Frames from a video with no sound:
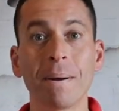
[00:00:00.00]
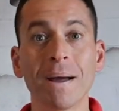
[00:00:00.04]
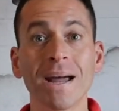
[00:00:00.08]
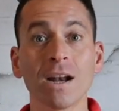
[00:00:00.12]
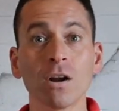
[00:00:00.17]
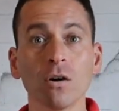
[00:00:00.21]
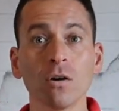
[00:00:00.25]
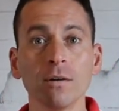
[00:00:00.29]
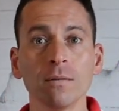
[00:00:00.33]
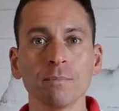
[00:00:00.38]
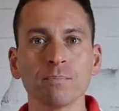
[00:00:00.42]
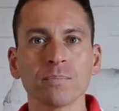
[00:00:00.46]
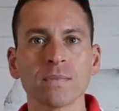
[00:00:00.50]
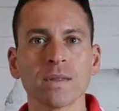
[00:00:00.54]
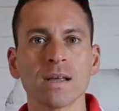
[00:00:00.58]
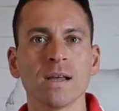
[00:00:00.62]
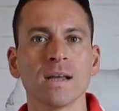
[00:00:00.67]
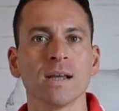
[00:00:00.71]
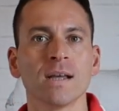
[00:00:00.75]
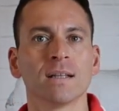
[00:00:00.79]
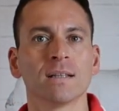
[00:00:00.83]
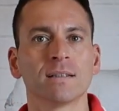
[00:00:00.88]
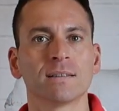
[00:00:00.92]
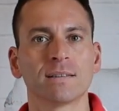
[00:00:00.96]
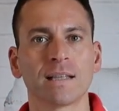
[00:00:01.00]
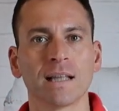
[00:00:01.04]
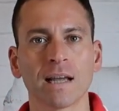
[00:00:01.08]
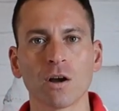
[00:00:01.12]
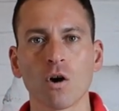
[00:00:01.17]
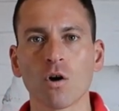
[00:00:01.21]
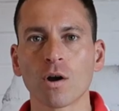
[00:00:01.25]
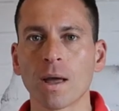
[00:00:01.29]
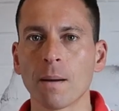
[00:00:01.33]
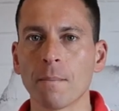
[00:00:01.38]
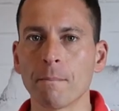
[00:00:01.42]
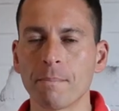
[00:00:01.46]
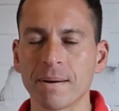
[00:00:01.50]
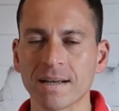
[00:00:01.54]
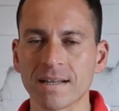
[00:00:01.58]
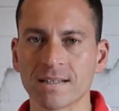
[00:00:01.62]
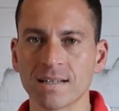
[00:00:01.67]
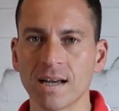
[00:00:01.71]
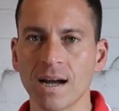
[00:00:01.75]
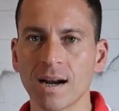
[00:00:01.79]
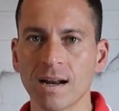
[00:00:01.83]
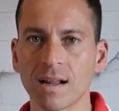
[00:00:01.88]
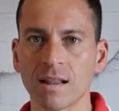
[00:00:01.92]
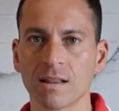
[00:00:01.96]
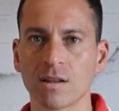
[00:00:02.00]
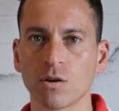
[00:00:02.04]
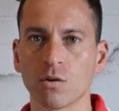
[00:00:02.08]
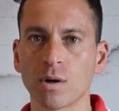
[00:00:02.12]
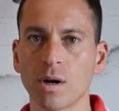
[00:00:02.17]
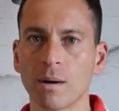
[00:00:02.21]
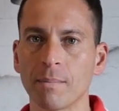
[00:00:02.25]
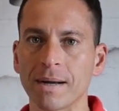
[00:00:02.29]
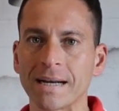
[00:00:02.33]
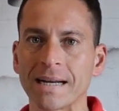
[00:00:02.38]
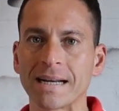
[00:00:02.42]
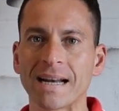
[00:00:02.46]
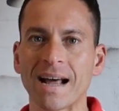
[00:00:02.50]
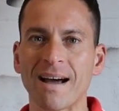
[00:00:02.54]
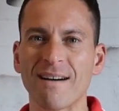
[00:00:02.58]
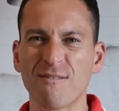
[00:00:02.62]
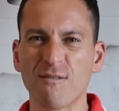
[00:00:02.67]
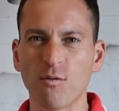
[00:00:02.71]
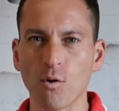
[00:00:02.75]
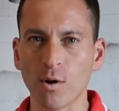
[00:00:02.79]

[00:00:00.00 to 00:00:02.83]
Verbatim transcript: Pero tengo que empezar de una manera